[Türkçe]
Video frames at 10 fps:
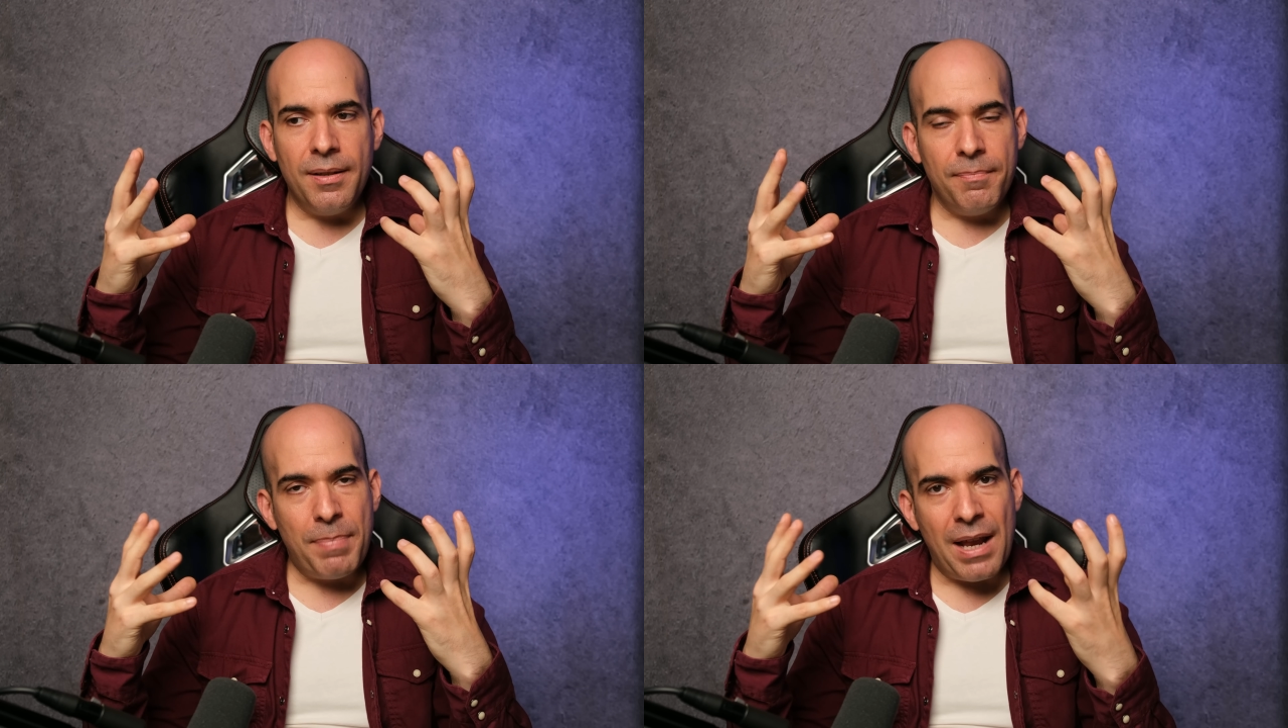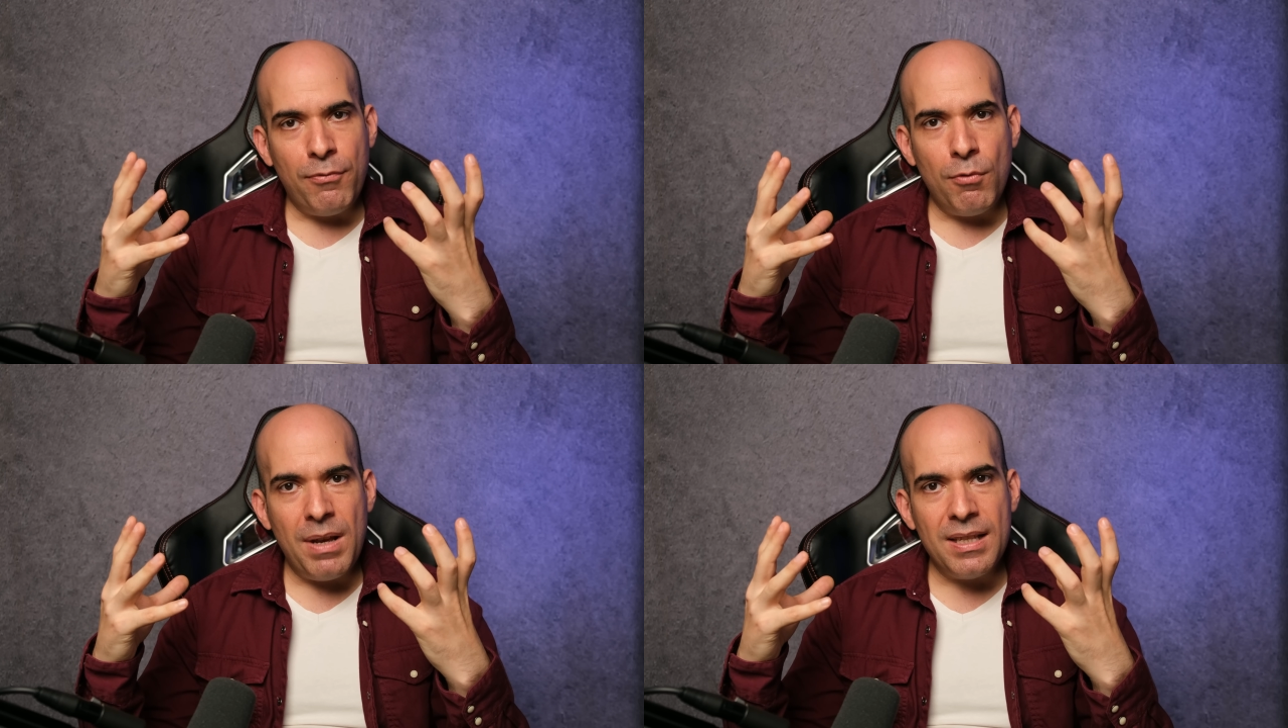
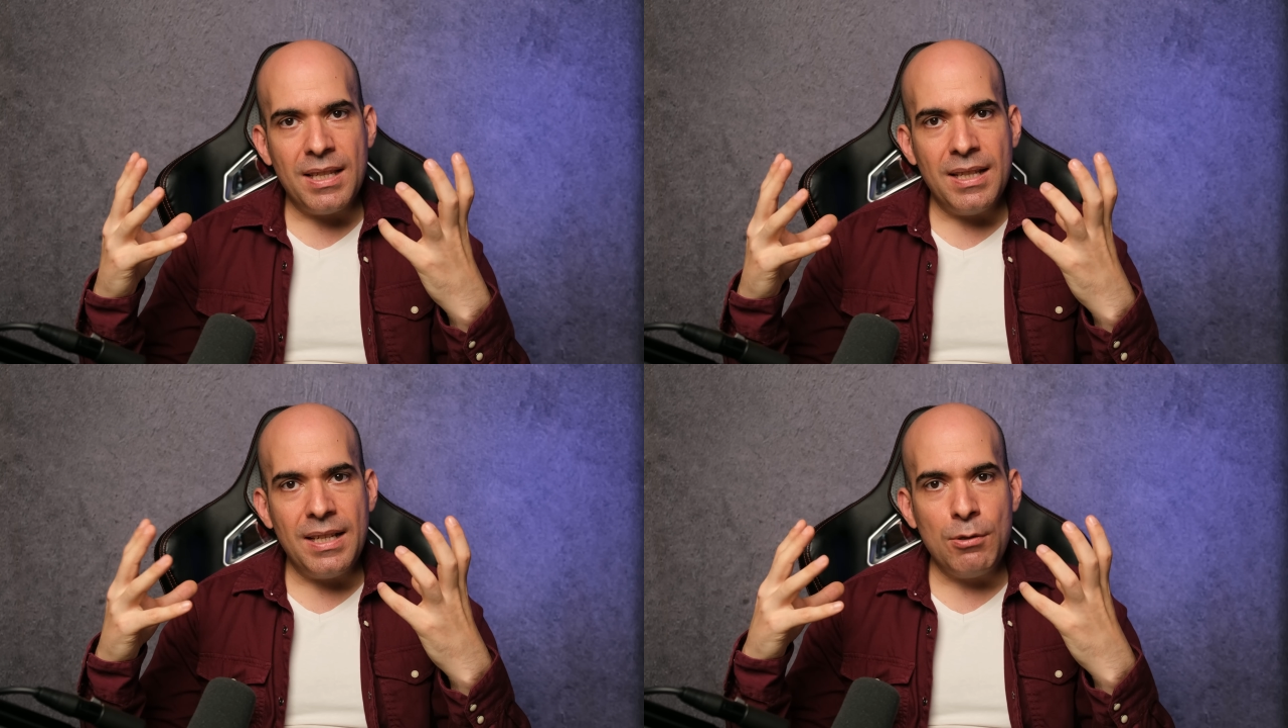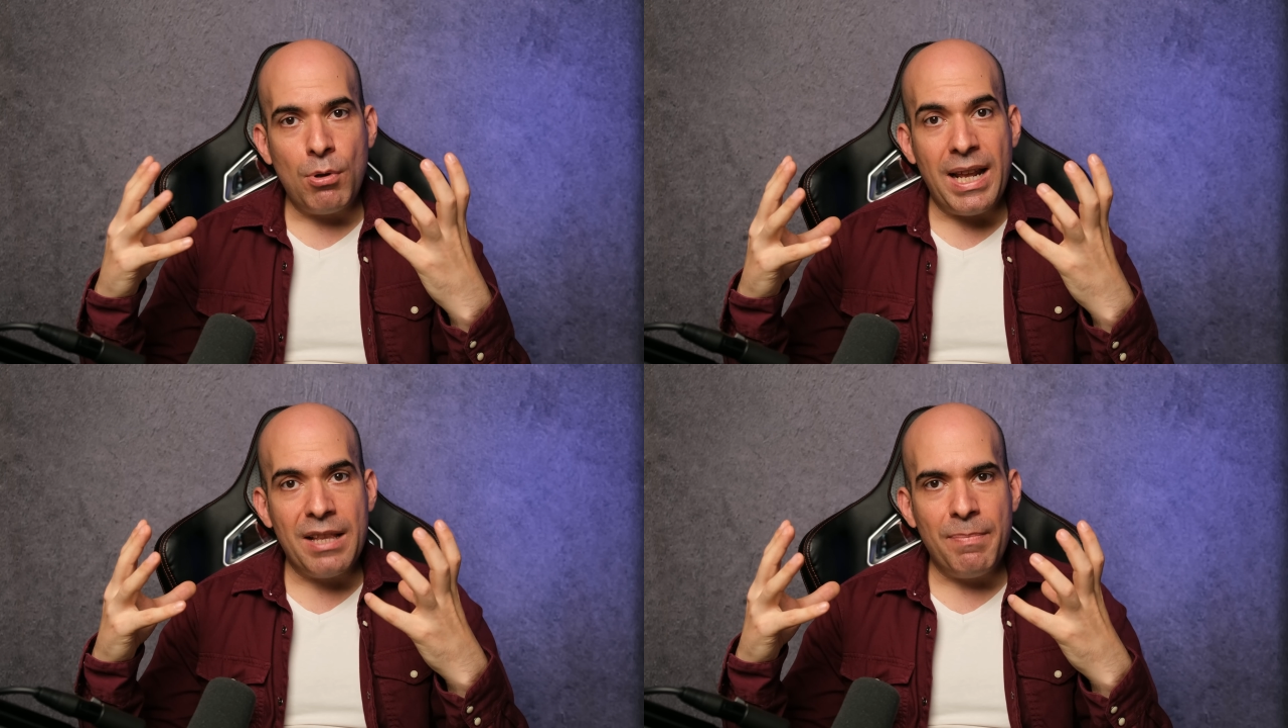performansını
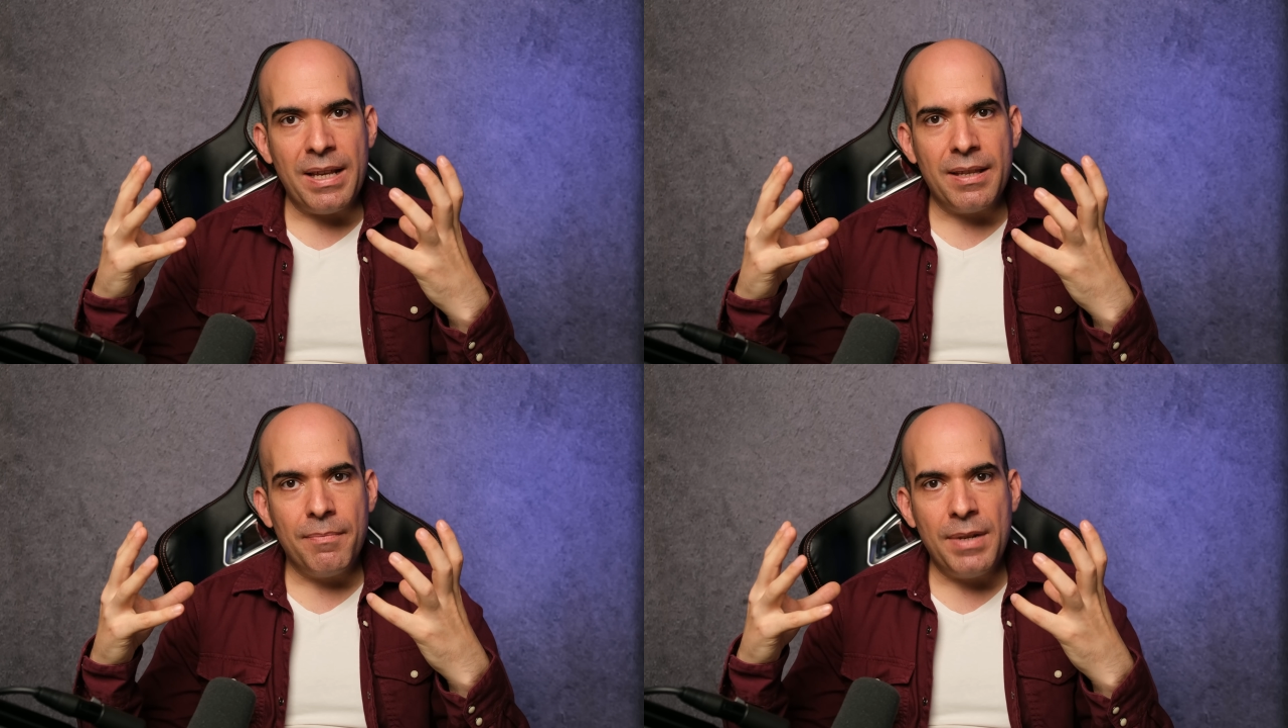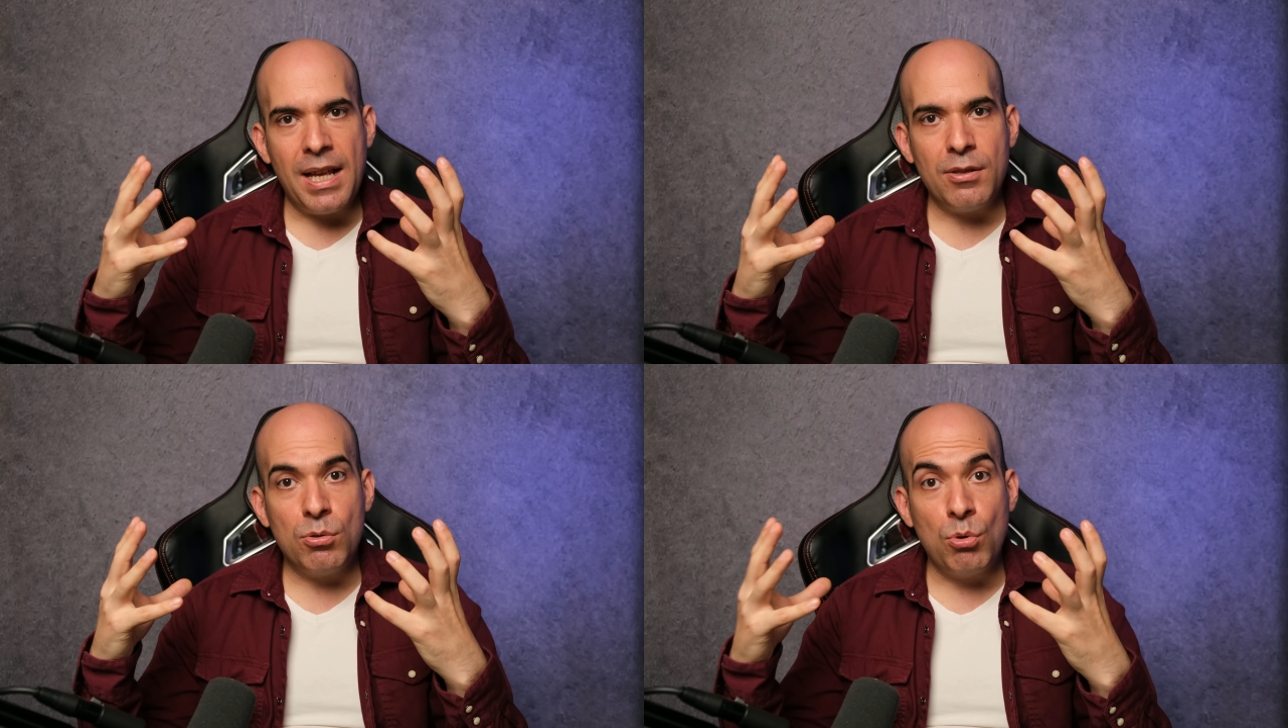izole etmek
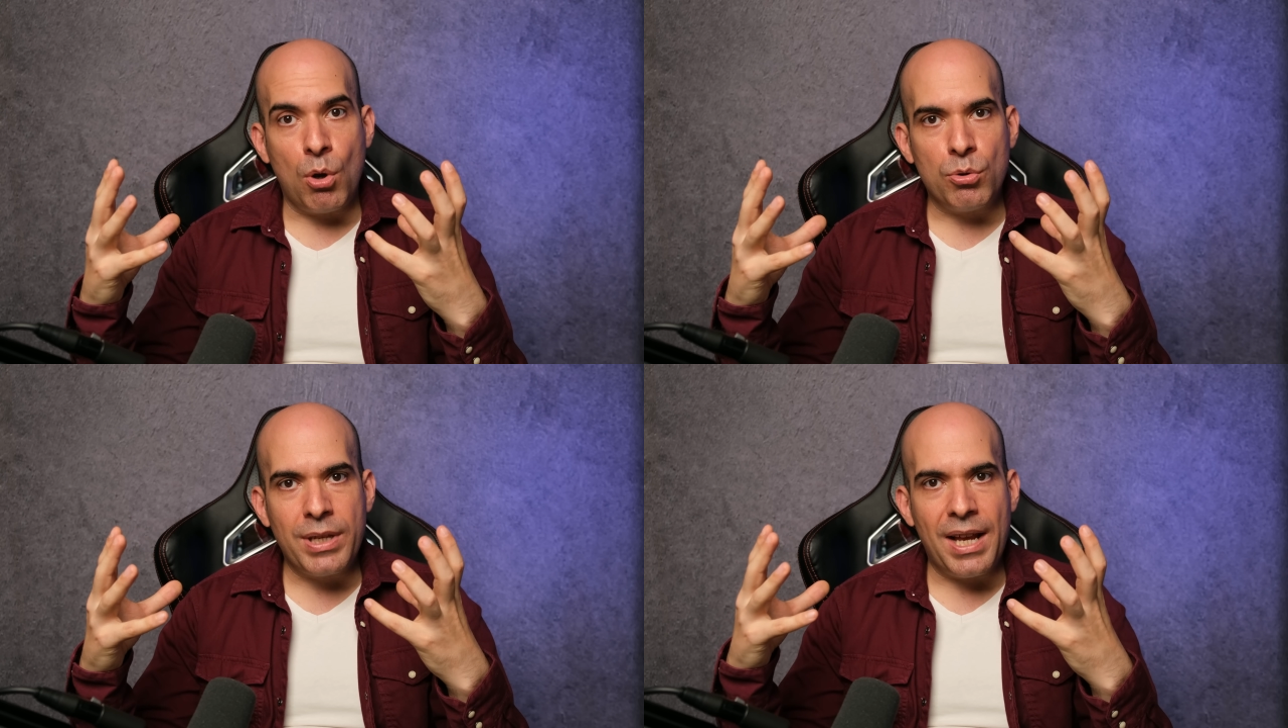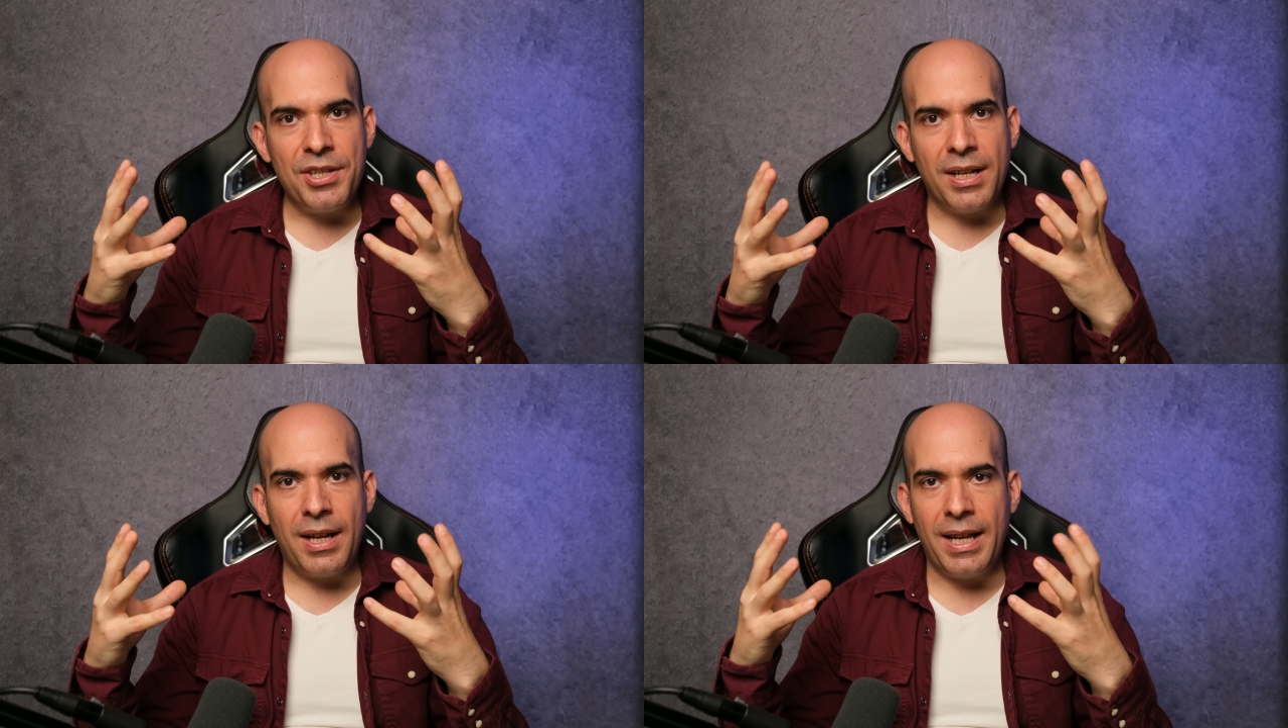biraz zor
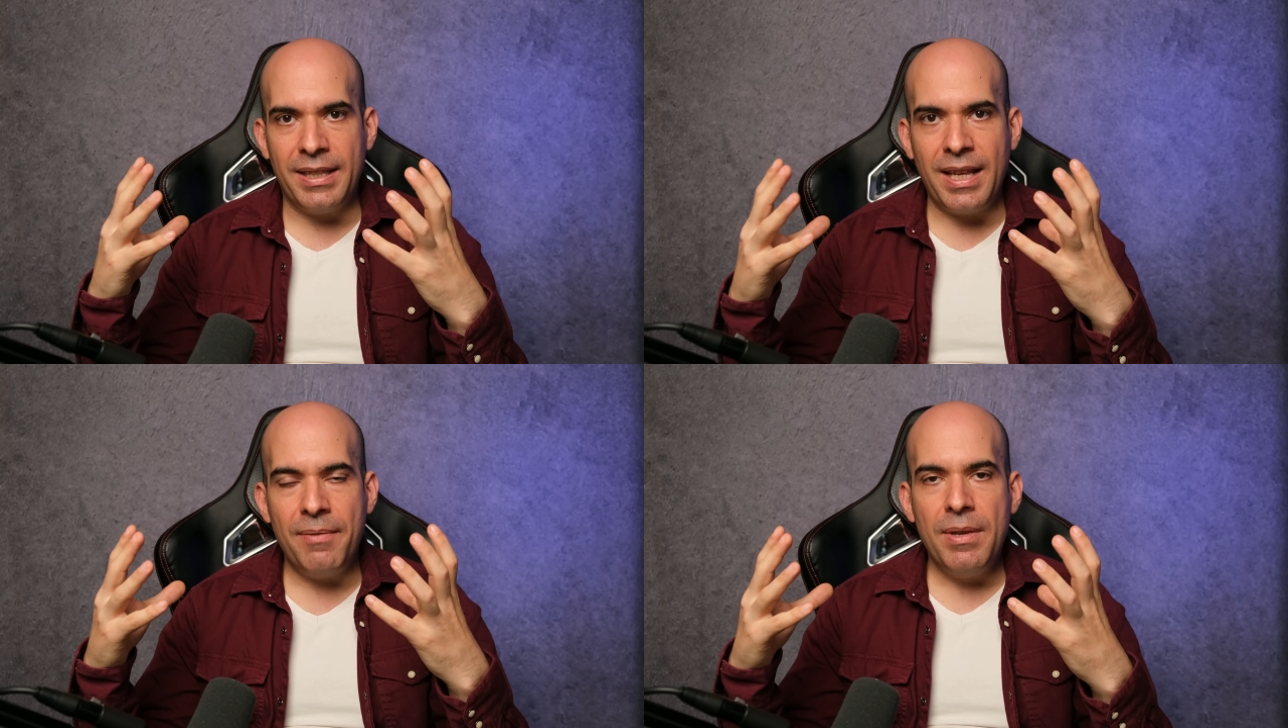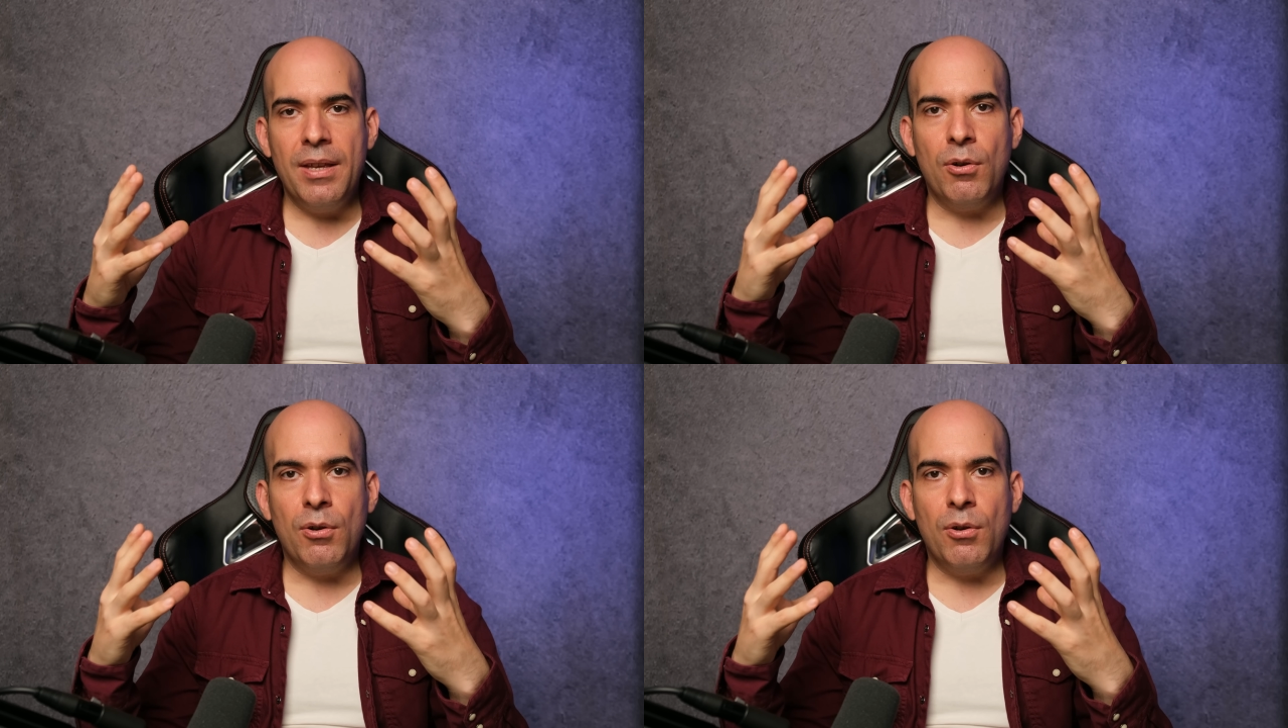gerçek hayatta.